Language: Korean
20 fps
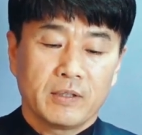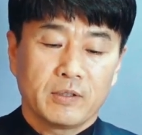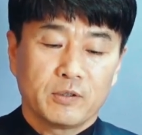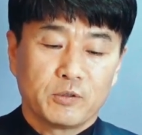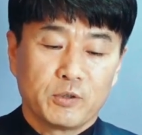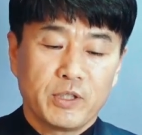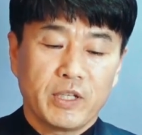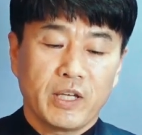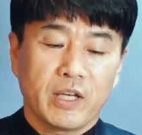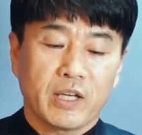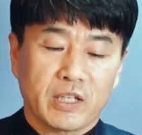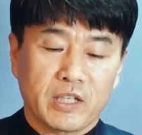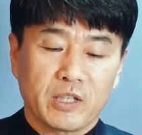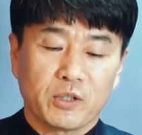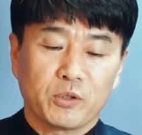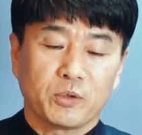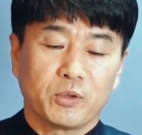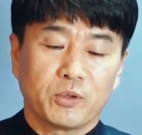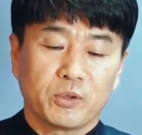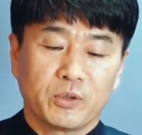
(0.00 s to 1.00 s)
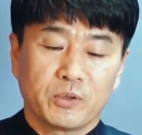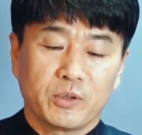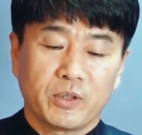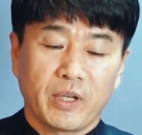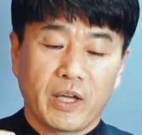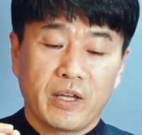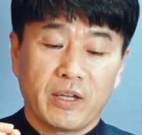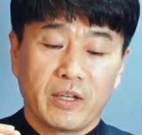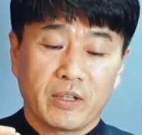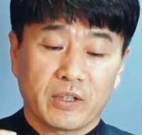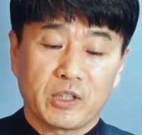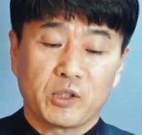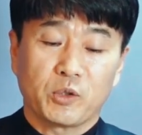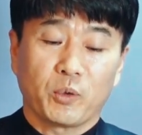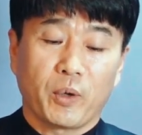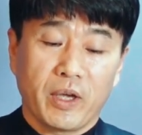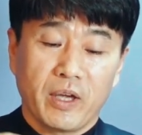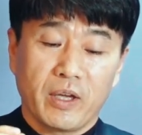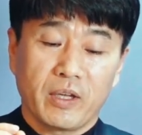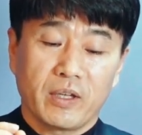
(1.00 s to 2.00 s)
우리의
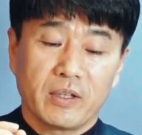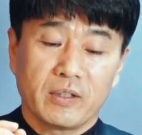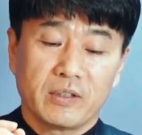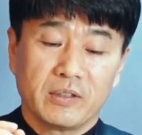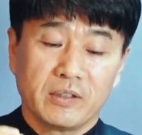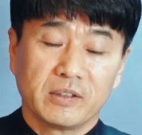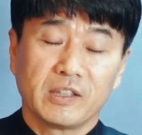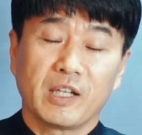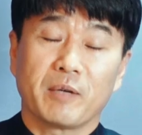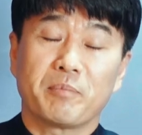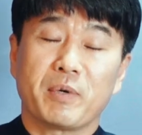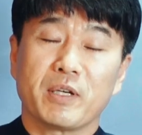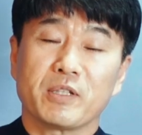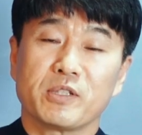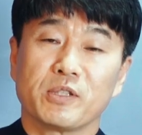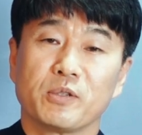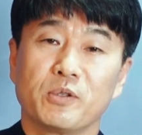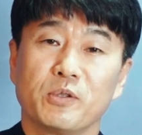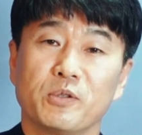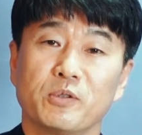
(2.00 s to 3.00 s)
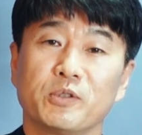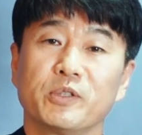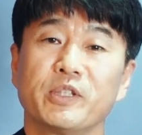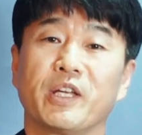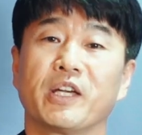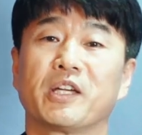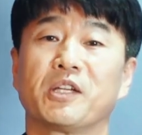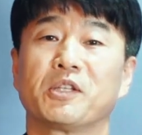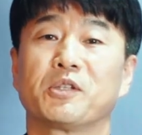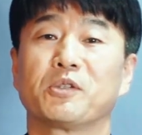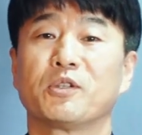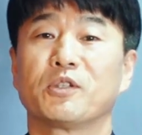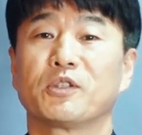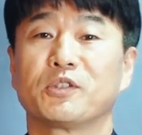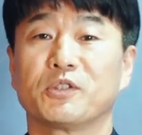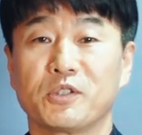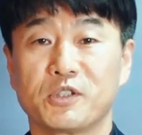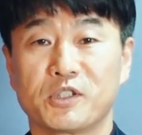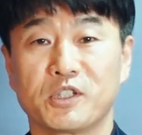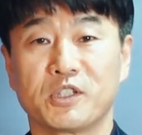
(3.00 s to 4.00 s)
기도에 응답하시고 우리의 기도를
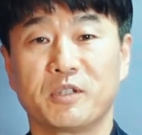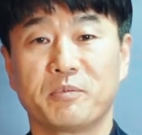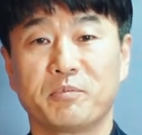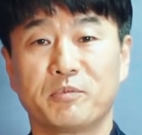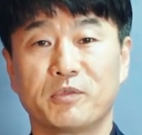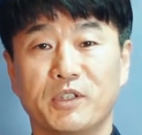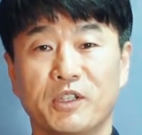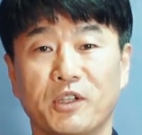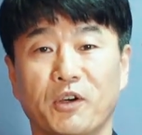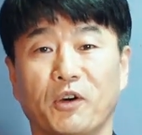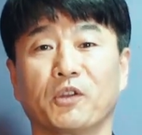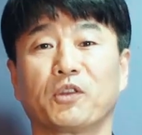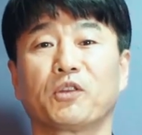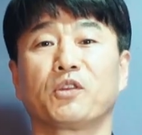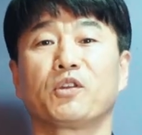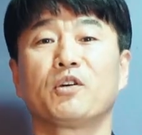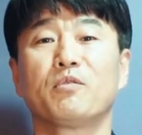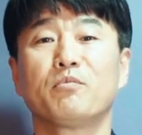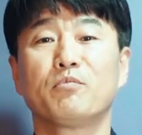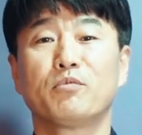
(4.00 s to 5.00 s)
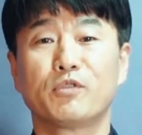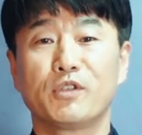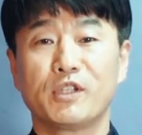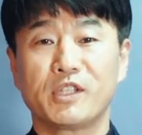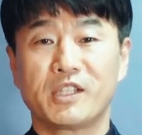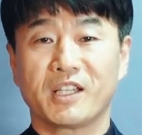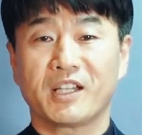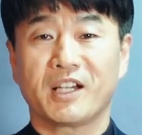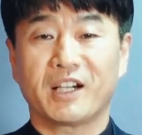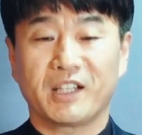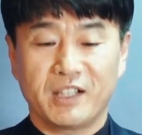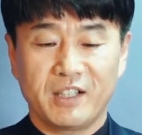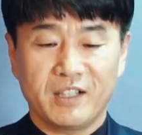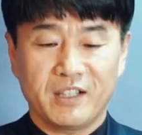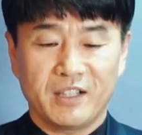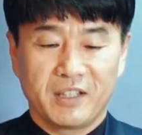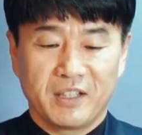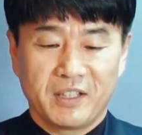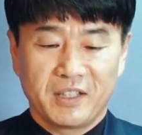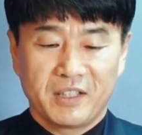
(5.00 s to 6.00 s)
들으시는 분이 어떤 분이신가를
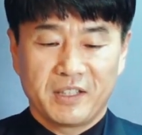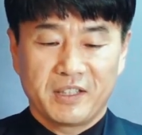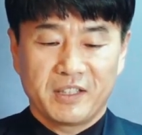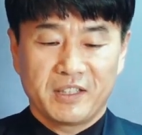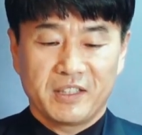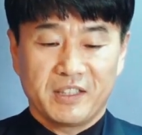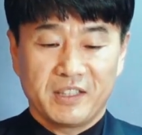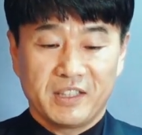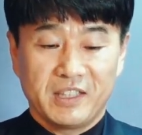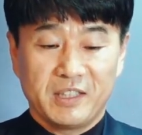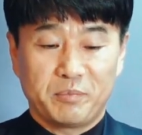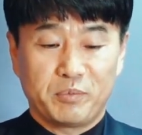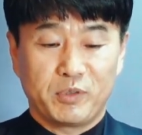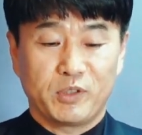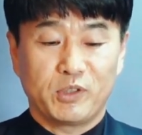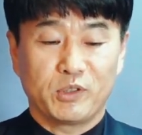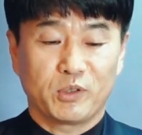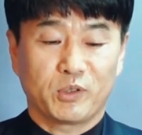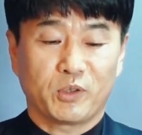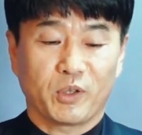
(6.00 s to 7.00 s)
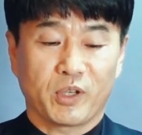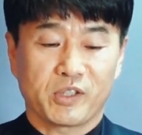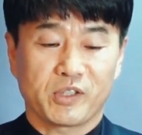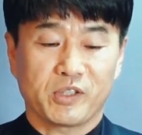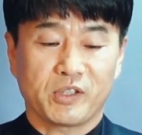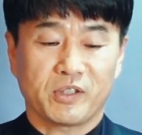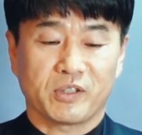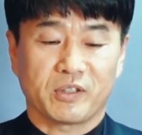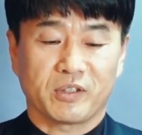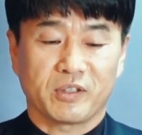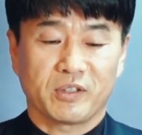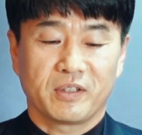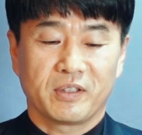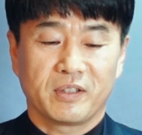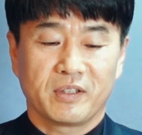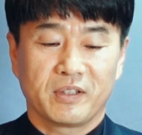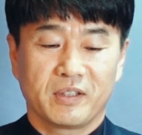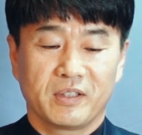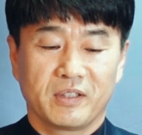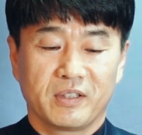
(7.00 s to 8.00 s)
이 비유를 통해서
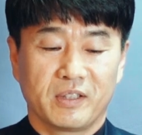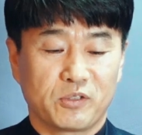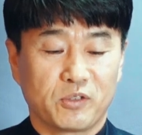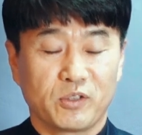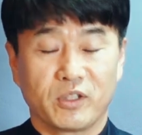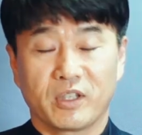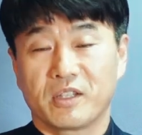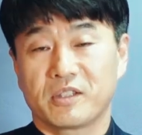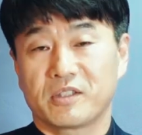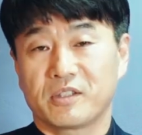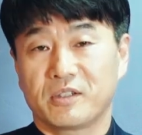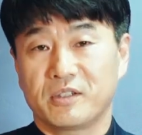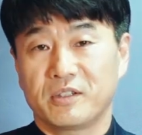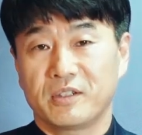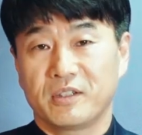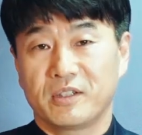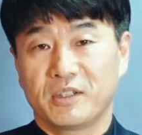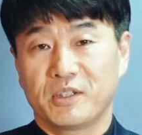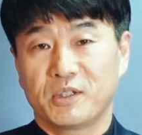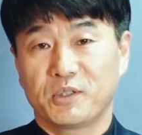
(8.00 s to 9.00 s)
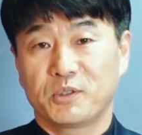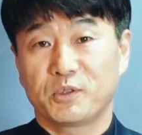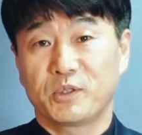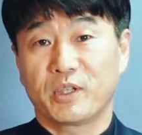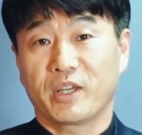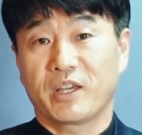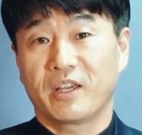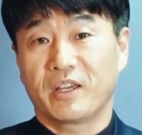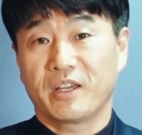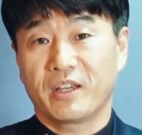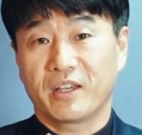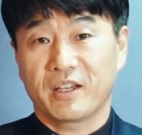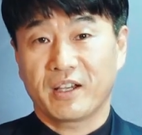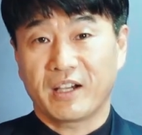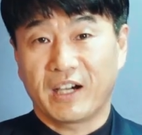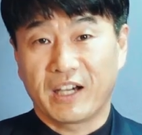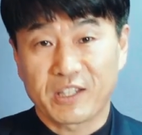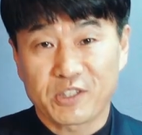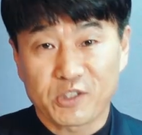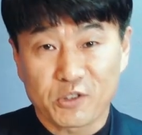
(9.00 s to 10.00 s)
예수님께서 우리에게
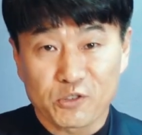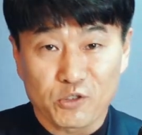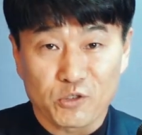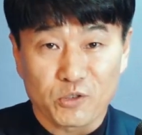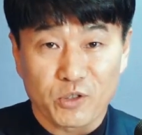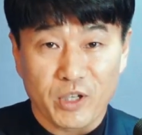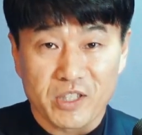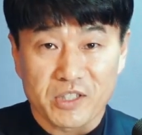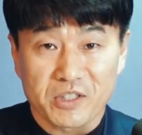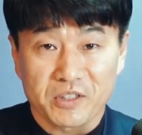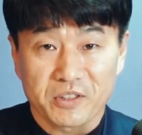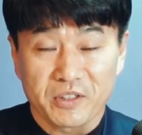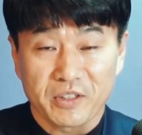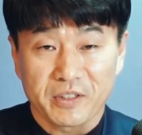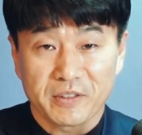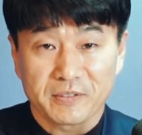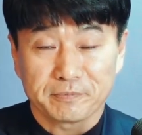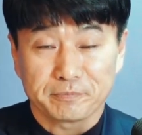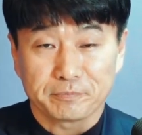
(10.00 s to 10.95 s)
가르쳐주고 계신 거예요.